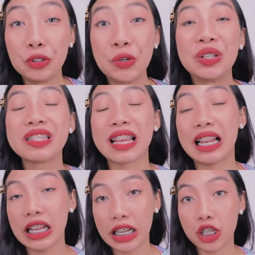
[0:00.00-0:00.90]
doon sa
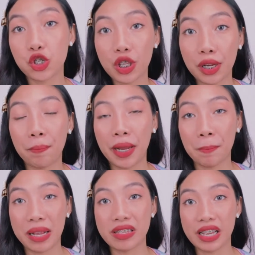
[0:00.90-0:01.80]
Laneige
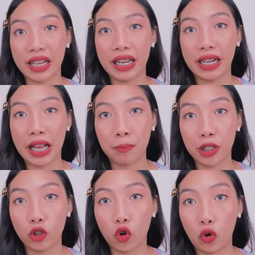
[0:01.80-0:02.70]
sleeping mask na
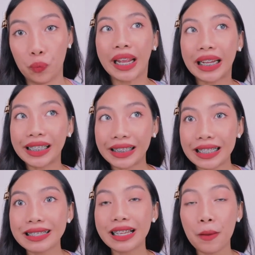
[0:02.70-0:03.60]
ginagamit ko.
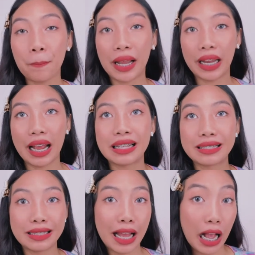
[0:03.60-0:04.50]
Hindi sila
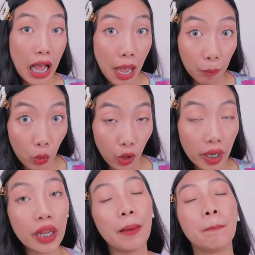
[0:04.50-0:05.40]
parehas ng
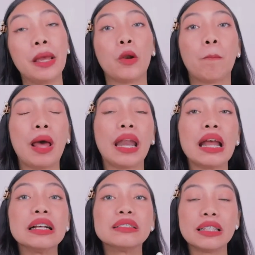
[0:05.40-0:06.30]
amoy, pero
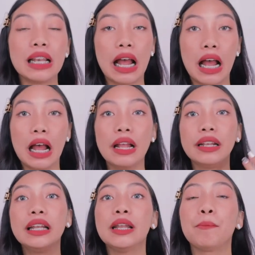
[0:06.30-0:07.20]
parehas sila
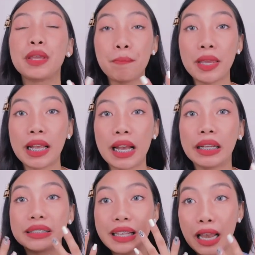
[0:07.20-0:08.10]
na
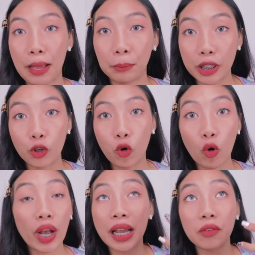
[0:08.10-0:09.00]
nabibigay sa labi
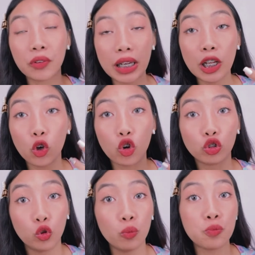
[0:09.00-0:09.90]
ko. Kaya feeling ko
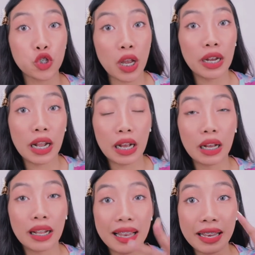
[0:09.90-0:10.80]
dupe siya
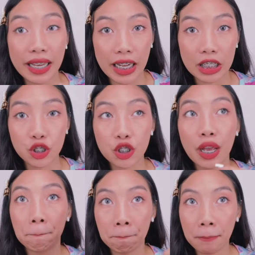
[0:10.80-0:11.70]
ng Laneige
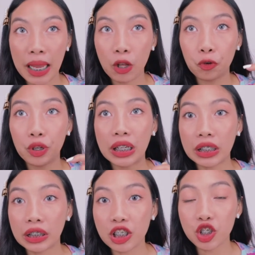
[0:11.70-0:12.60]
pero
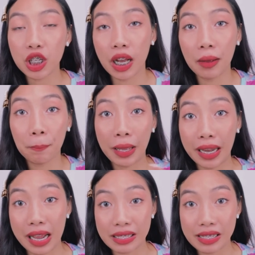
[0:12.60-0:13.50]
hindi siya
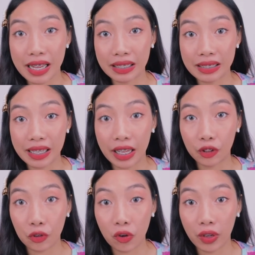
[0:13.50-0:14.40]
parehas ng scent,
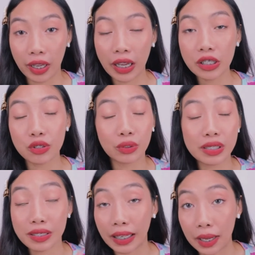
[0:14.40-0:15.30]
okay? So,
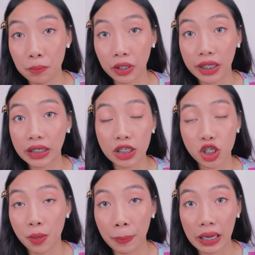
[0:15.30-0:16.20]
disclaimer, hindi
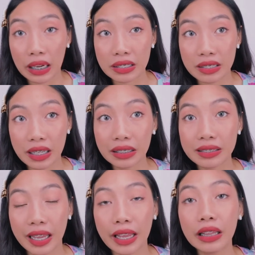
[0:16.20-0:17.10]
siya parehas ng
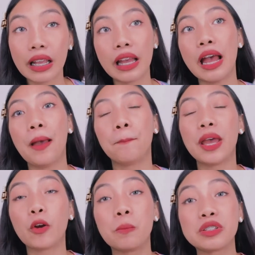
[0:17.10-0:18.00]
scent,
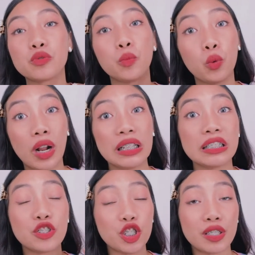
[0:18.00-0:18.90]
pero mas mura
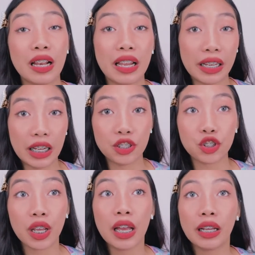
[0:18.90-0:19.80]
kasi siya sa
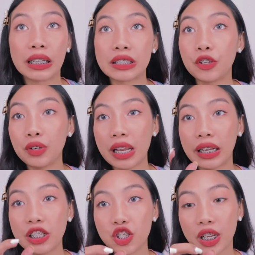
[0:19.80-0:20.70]
Laneige. Kasi yung
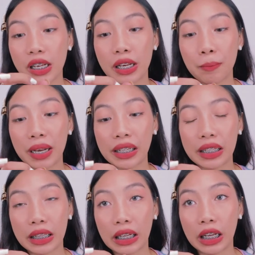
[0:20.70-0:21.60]
Laneige nila na
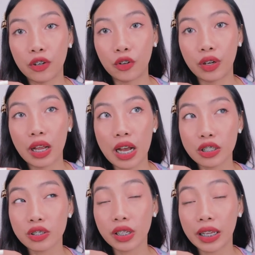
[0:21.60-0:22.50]
maliit na ganon,
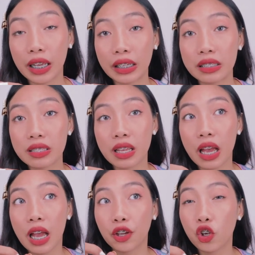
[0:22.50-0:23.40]
actually guys,
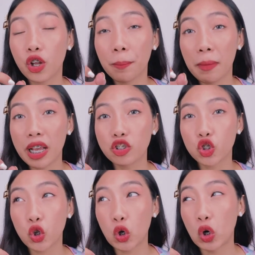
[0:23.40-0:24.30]
yon medyo,